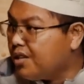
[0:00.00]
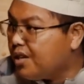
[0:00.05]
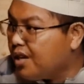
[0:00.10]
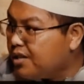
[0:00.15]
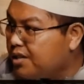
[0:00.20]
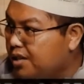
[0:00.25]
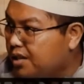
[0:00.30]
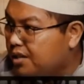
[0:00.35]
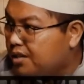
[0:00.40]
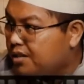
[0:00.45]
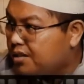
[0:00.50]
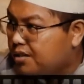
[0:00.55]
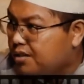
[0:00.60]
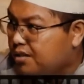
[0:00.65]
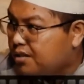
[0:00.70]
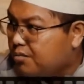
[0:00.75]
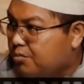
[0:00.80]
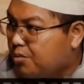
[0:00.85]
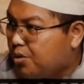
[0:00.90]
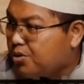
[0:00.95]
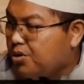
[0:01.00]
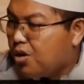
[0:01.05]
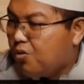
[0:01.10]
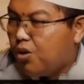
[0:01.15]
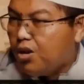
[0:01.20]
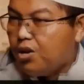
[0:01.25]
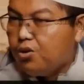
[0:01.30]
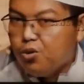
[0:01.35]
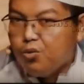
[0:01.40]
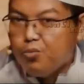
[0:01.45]
e, salah satunya
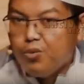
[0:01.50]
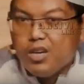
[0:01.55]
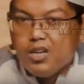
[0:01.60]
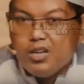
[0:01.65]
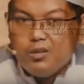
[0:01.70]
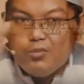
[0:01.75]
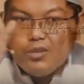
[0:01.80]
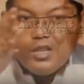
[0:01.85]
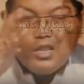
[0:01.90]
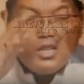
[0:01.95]
adalah